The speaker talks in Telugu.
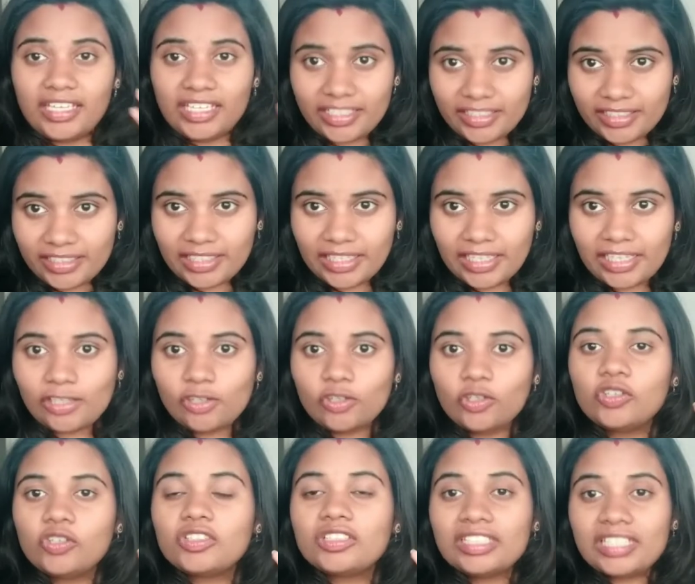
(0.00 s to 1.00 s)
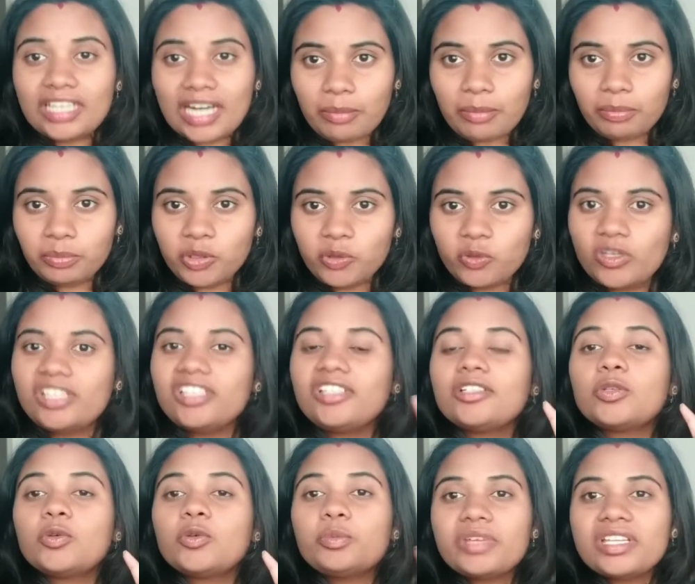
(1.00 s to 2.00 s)
ఇండియాలో నంబర్ వన్
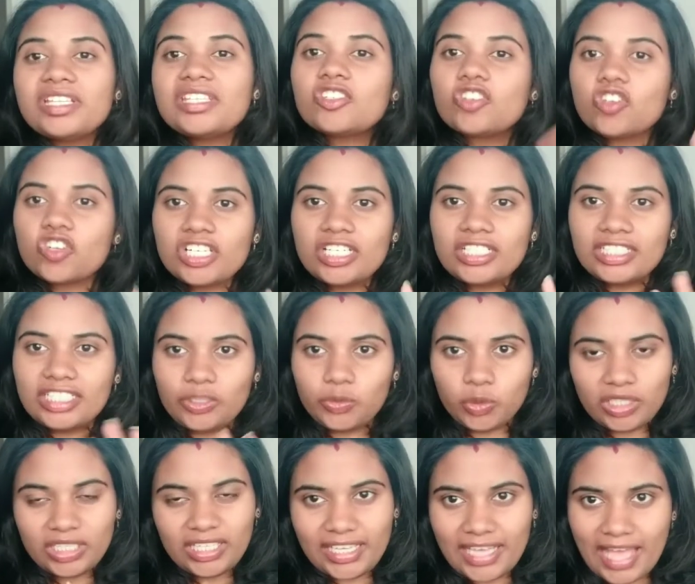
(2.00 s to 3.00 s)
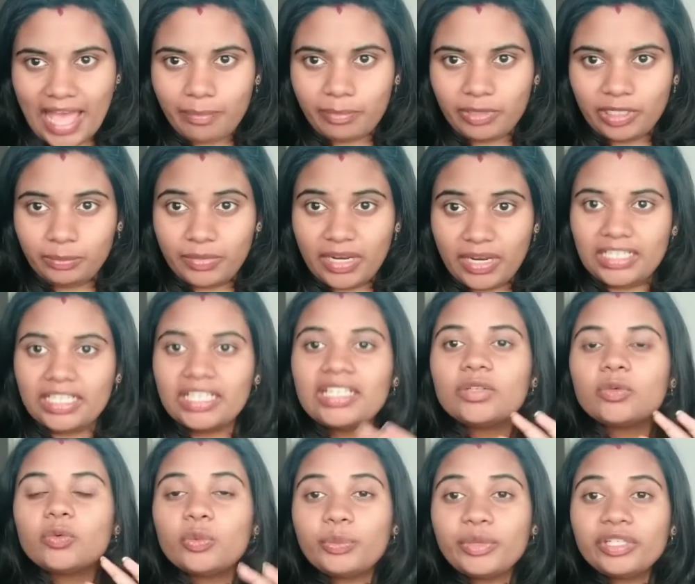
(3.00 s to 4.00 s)
ఉమెన్ సోషల్ నెట్వర్కింగ్ యాప్ అనమాట
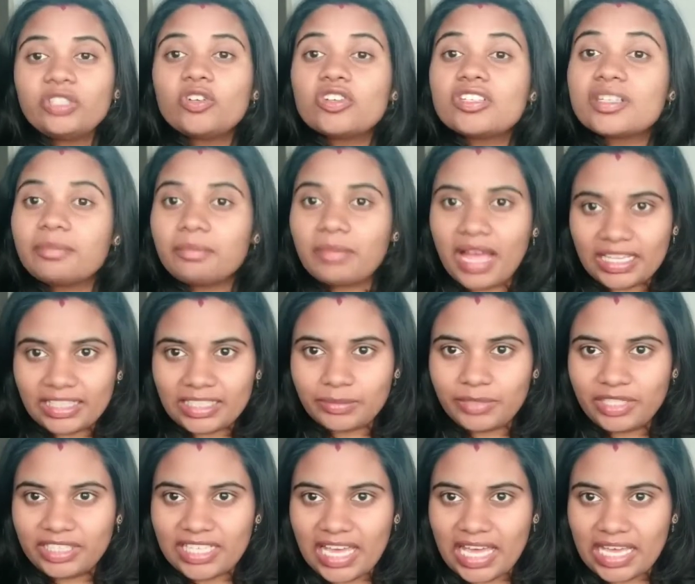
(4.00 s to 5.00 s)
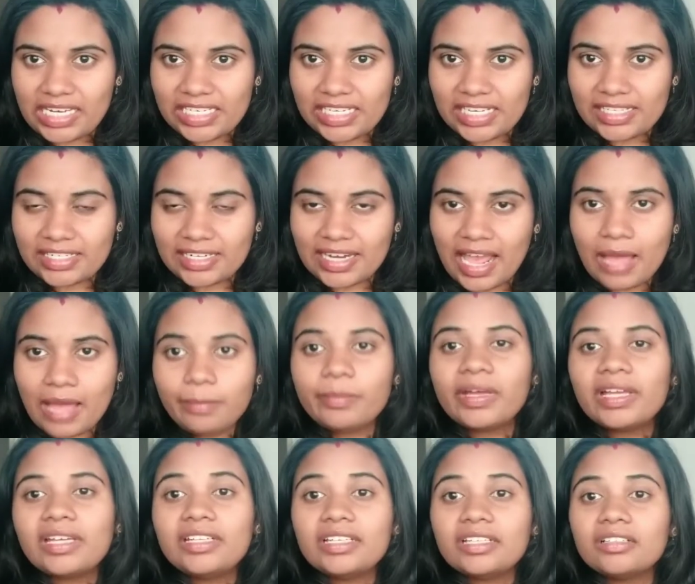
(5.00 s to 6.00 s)
ఉమెన్ కోసం మాత్రమే తయారు చేసిన యాప్
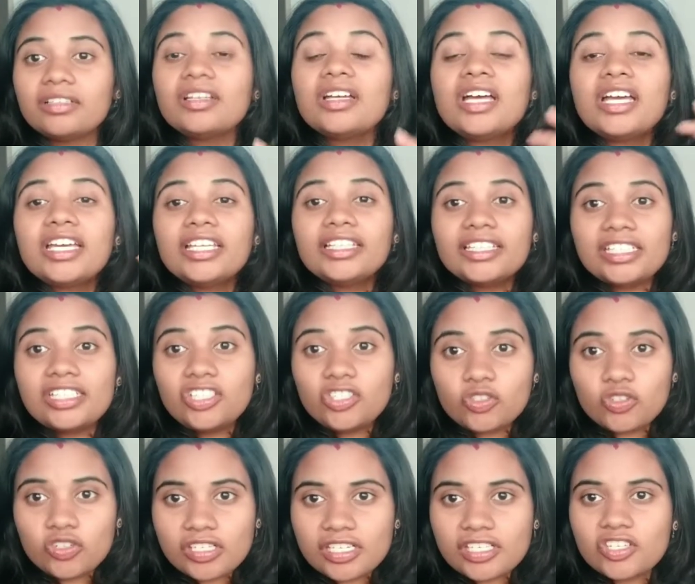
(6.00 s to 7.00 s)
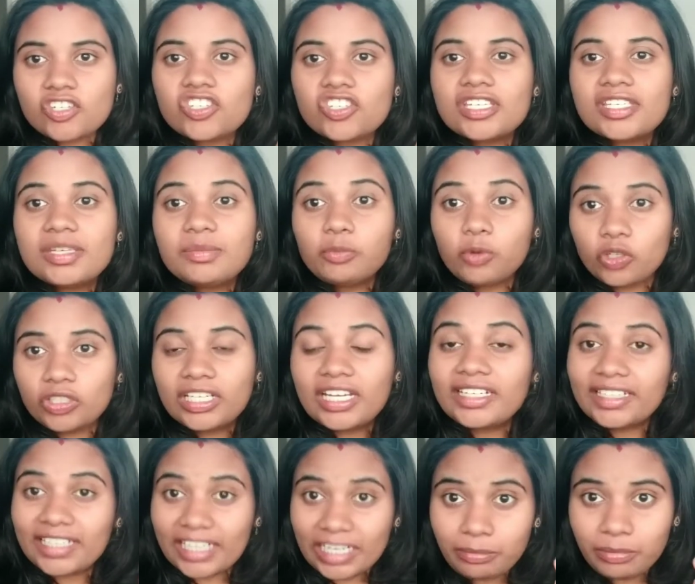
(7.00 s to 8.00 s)
అండ్ దీని యూసెస్ వచ్చేసి మోర్
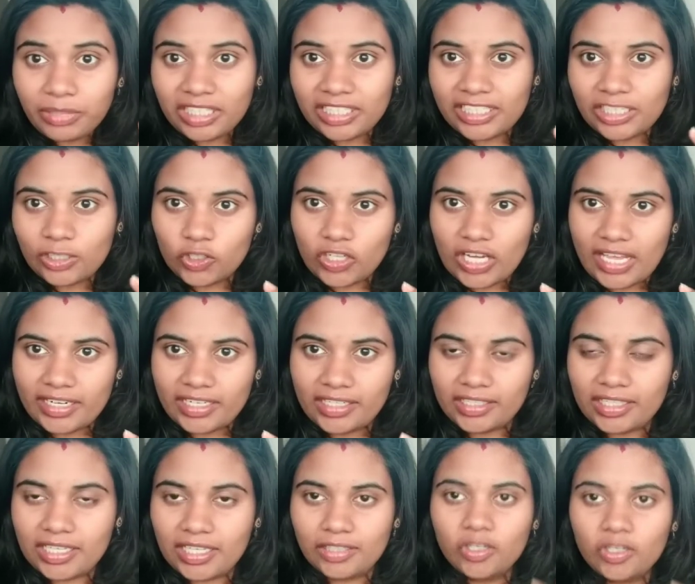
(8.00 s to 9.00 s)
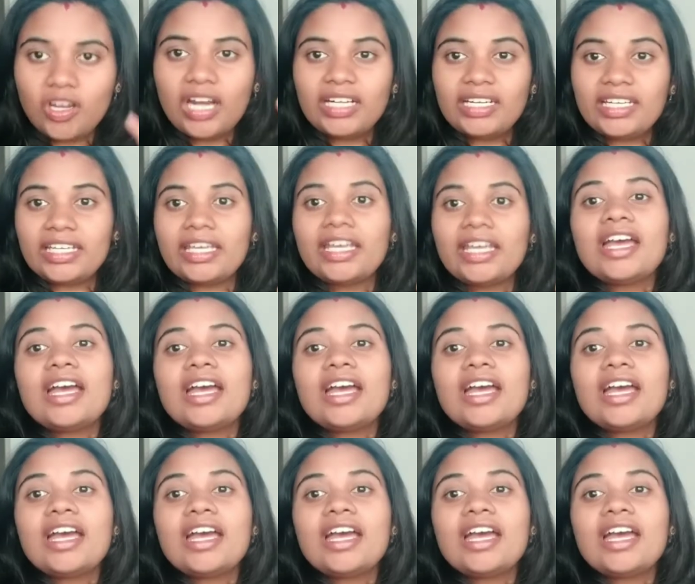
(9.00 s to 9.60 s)
దాన్ టెన్ మిలియన్ ఉన్నారు ఇండియాలో అంటే